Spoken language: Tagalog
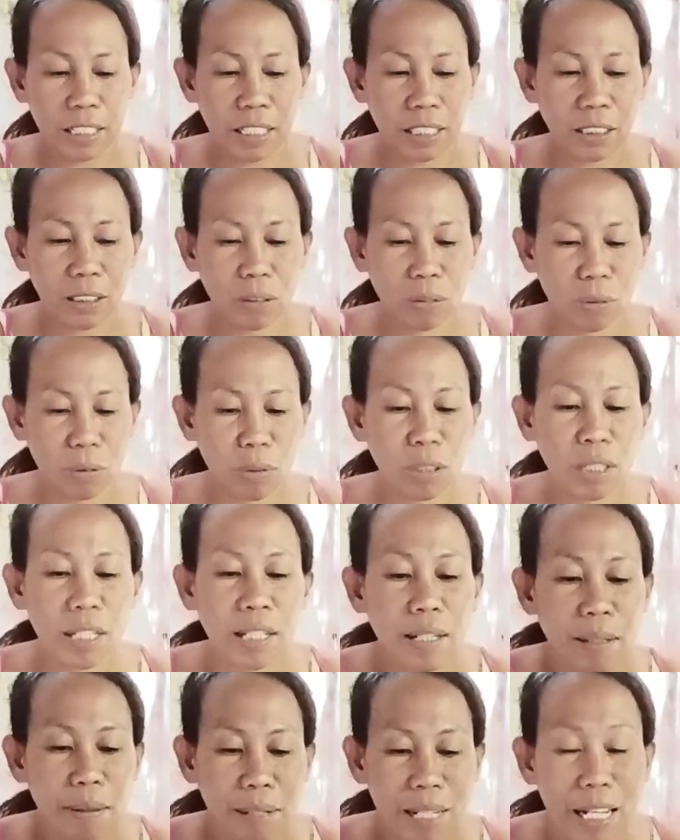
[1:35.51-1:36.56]
Ito,
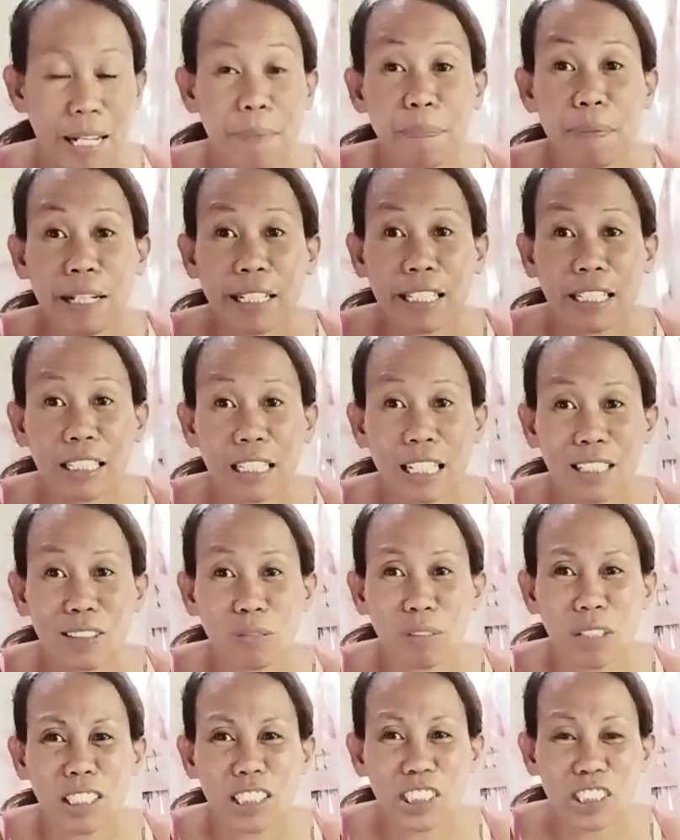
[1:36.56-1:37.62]
parang
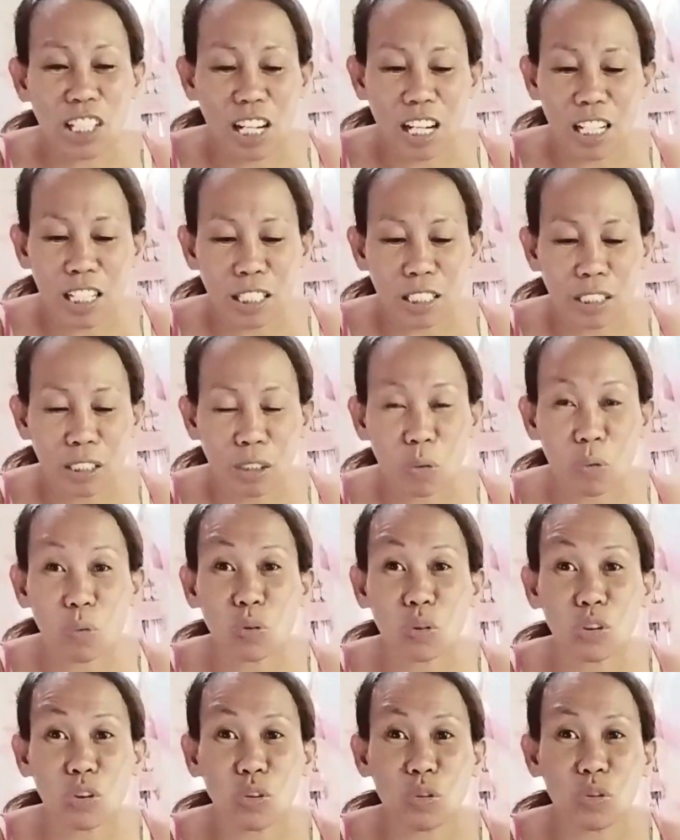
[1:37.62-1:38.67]
ano na siya,
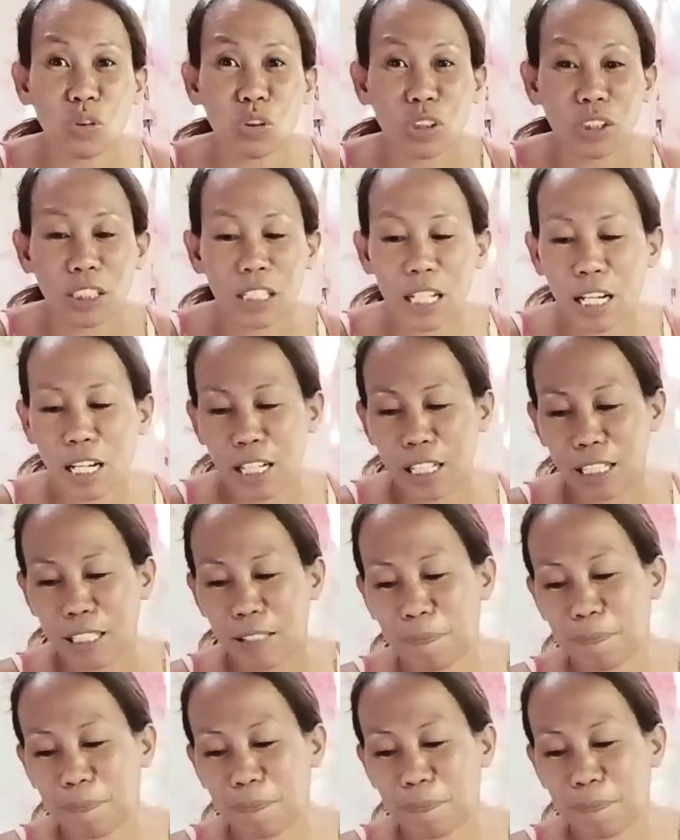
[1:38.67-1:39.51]
lukot-lukot na.